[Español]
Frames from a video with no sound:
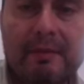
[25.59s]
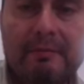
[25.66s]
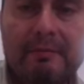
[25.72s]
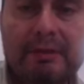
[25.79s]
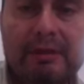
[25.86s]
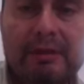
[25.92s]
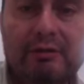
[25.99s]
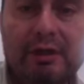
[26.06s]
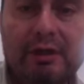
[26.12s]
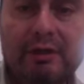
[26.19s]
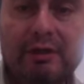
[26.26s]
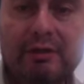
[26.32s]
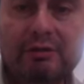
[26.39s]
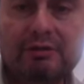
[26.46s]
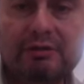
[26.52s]
esperando que
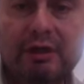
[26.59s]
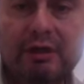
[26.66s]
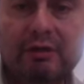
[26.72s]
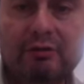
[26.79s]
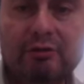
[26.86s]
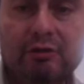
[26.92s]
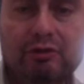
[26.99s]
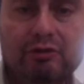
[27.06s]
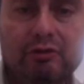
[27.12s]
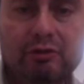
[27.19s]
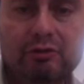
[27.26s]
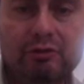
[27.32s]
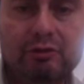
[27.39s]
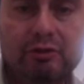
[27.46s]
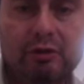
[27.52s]
Dios sea con
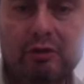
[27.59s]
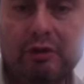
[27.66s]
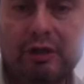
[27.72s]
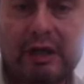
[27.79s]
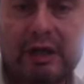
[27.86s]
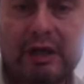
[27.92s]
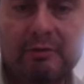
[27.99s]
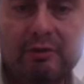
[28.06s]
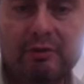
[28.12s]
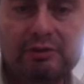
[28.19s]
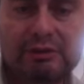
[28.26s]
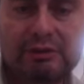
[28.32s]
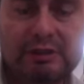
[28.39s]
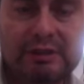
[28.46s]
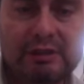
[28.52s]
nosotros en todo lo que
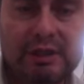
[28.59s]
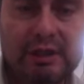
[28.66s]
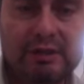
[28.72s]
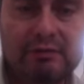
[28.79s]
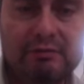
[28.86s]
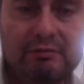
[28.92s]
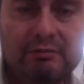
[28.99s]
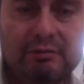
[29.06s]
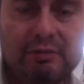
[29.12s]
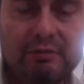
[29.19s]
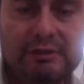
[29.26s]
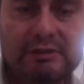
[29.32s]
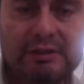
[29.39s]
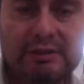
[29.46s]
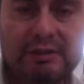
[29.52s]
hagamos este año,
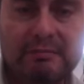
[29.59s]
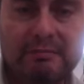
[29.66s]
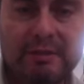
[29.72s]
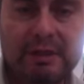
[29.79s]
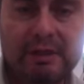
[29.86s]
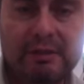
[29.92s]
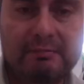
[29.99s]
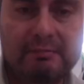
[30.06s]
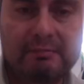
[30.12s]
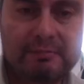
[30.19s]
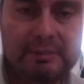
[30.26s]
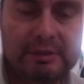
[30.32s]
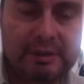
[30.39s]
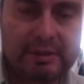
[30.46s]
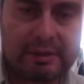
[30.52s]
como así también
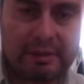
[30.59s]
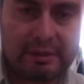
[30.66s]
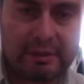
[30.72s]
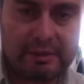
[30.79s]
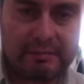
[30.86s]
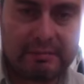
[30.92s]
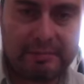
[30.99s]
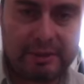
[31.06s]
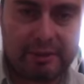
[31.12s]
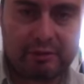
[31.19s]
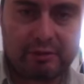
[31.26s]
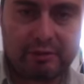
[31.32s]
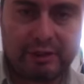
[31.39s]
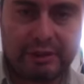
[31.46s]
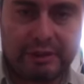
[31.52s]

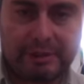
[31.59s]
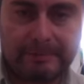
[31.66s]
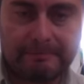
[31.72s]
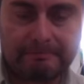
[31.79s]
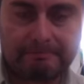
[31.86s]
espero y